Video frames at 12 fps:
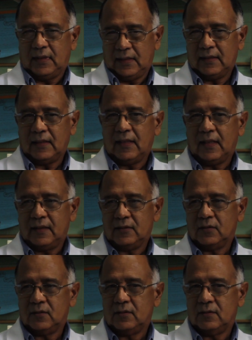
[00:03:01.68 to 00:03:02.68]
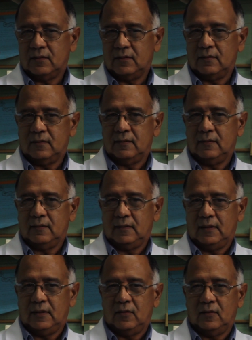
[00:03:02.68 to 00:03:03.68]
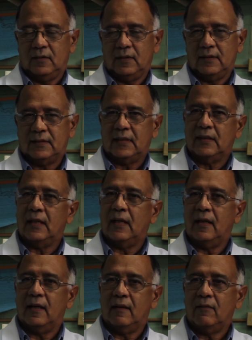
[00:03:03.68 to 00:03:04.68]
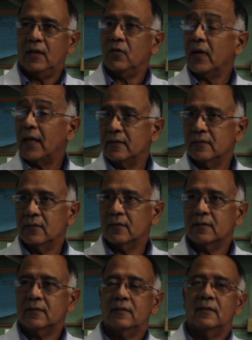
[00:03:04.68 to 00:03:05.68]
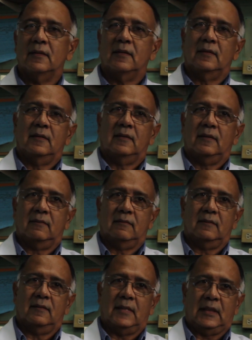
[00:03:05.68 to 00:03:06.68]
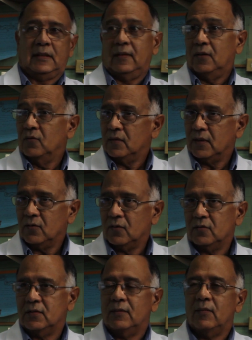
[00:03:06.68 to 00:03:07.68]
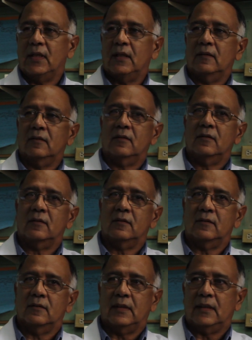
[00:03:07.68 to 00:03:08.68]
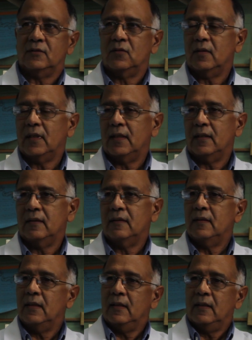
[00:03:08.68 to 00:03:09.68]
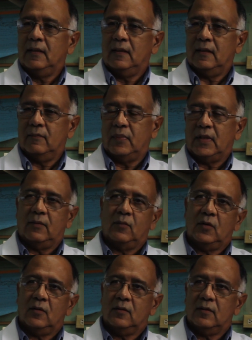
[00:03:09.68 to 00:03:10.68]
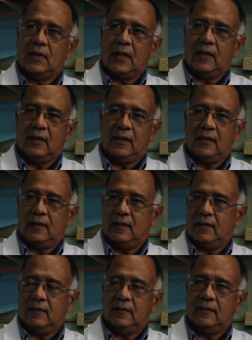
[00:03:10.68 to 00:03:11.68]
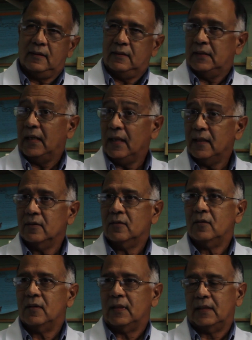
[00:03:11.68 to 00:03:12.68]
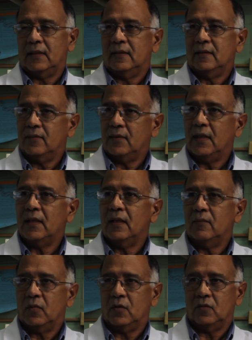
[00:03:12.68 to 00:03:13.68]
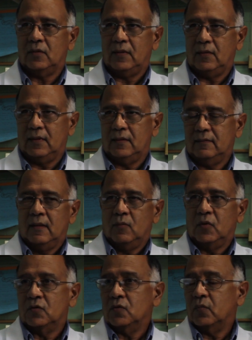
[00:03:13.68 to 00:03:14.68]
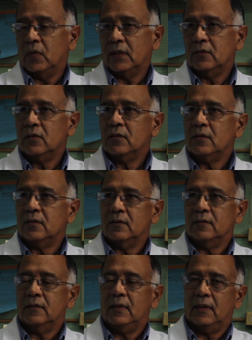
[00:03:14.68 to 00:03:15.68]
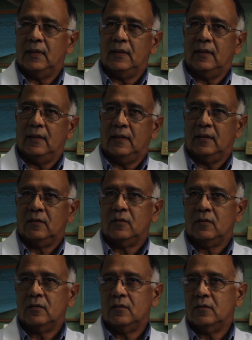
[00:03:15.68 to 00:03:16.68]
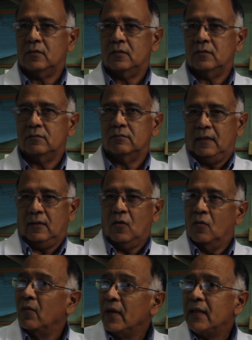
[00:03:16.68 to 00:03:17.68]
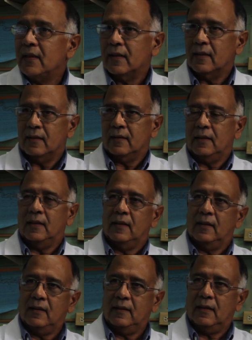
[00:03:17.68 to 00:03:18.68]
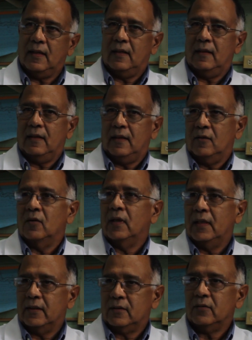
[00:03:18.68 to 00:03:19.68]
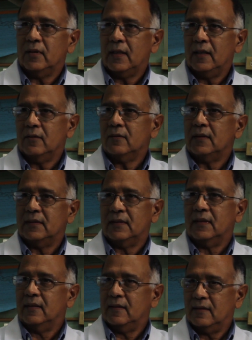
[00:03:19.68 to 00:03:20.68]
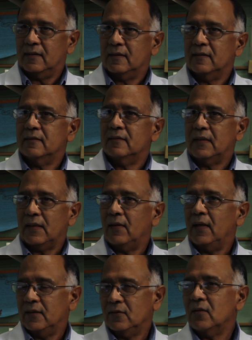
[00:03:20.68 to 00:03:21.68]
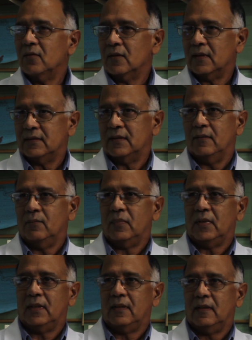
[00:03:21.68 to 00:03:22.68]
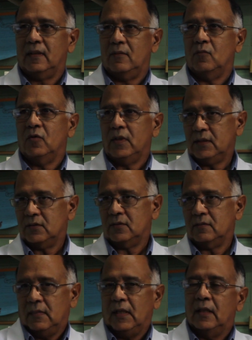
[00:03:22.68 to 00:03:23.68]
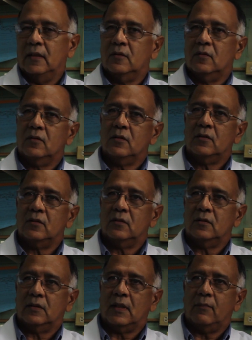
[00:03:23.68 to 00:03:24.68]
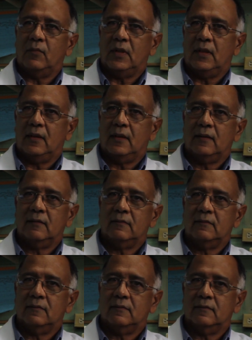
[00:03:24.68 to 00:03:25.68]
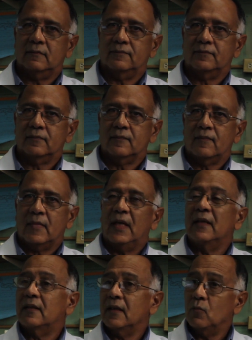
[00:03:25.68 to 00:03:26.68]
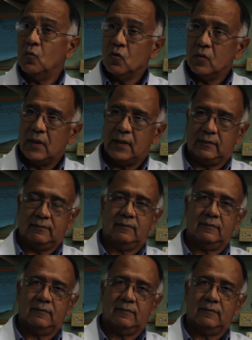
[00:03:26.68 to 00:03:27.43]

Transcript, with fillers: en este caso, en donde se está valorando a través de un reconocimiento nacional el premio al talento, la creatividad y la productividad. Por supuesto, eh, esto obliga a, los galardonados a seguir trabajando en lo que siempre hemos hecho. Esto también estimula